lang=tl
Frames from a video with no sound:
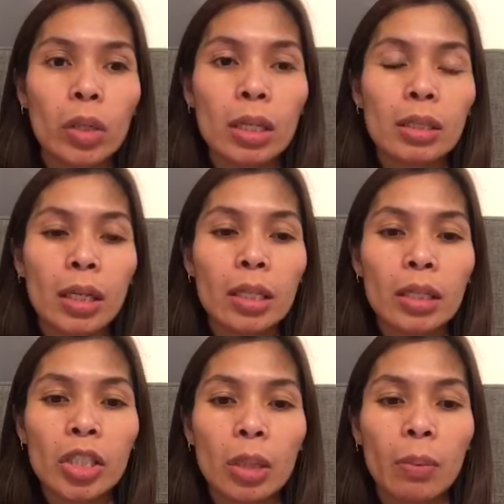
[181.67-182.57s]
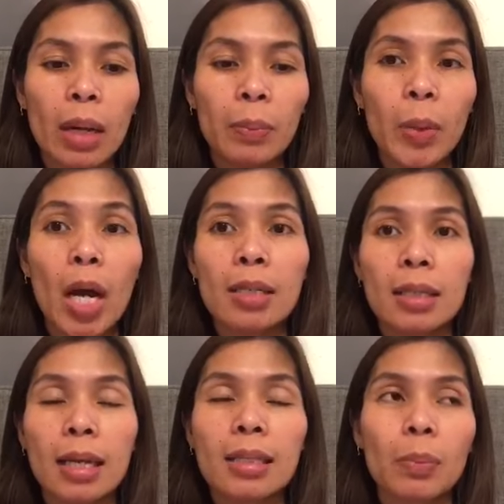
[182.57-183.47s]
nag-start na siyang
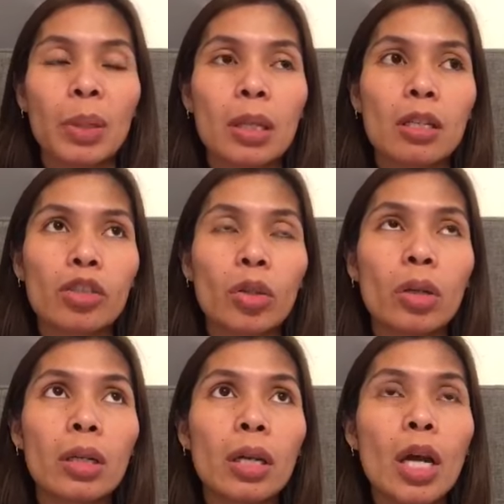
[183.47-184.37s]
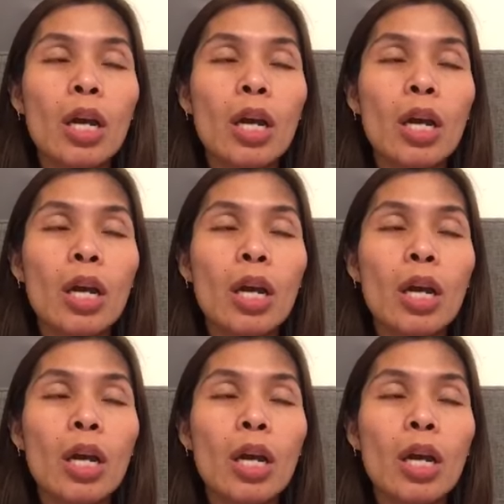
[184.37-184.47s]
mag-process sa petition.